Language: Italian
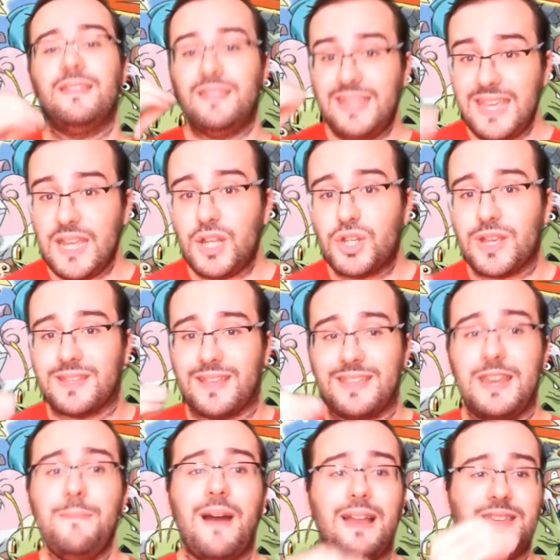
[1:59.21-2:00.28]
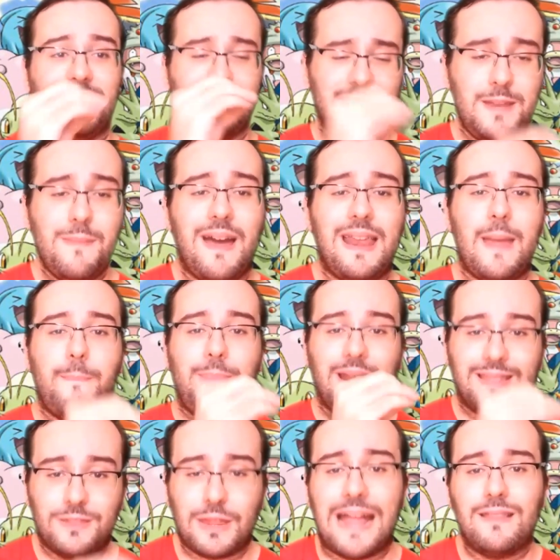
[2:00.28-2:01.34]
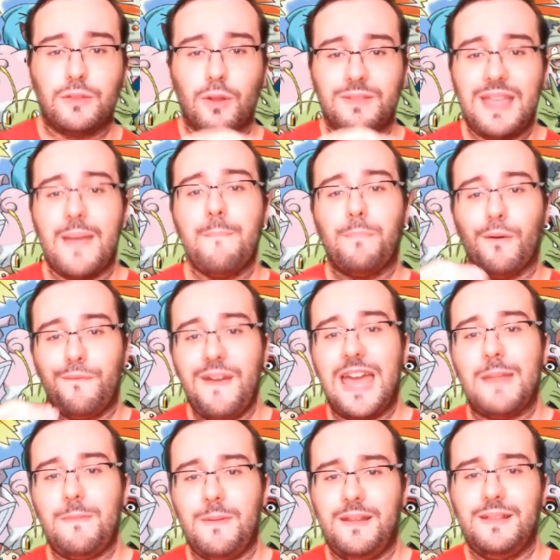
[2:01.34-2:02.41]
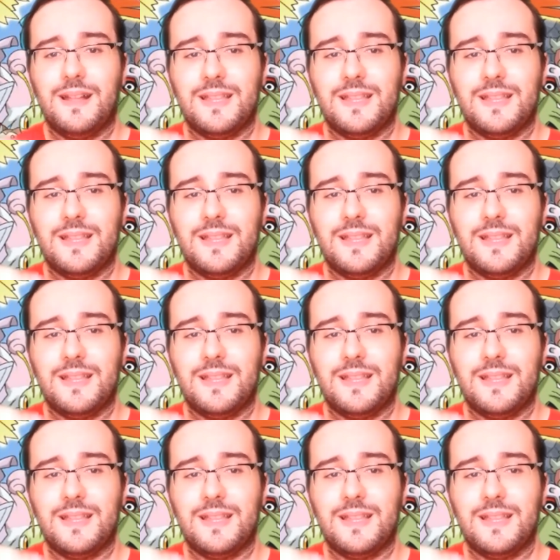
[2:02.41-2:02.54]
dice se, rimane, se si rimane per tanto tempo fermi in